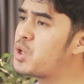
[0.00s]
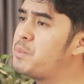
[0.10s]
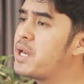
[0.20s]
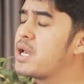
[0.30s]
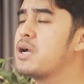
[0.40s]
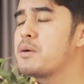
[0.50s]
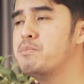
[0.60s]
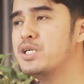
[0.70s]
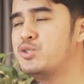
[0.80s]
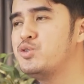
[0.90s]
robek,
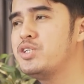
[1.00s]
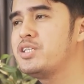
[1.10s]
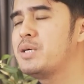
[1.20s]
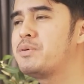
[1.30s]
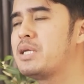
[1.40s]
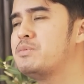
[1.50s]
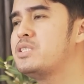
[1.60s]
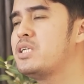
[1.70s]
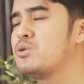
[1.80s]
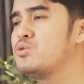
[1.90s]
bajunya tidak pernah
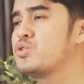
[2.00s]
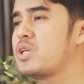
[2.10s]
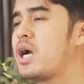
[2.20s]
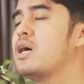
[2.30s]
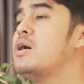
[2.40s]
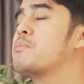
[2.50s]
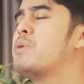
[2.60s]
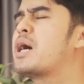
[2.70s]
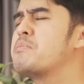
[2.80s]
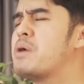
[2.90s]
menjadi rusak,
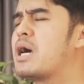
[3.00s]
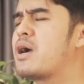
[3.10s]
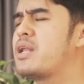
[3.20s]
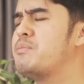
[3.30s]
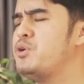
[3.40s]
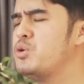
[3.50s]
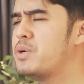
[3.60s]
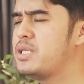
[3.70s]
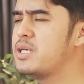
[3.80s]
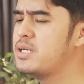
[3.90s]
bahkan makanan
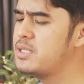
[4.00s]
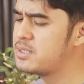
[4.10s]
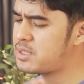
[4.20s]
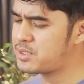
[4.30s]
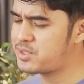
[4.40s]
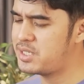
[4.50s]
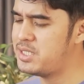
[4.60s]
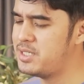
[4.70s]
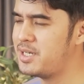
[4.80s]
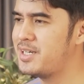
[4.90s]
minumannya
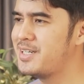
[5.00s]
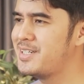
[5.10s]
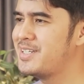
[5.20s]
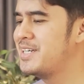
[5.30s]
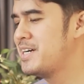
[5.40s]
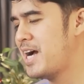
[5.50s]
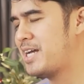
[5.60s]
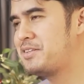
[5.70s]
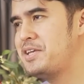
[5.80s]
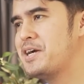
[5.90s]
tersedia.
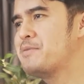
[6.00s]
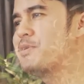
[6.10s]
Artinya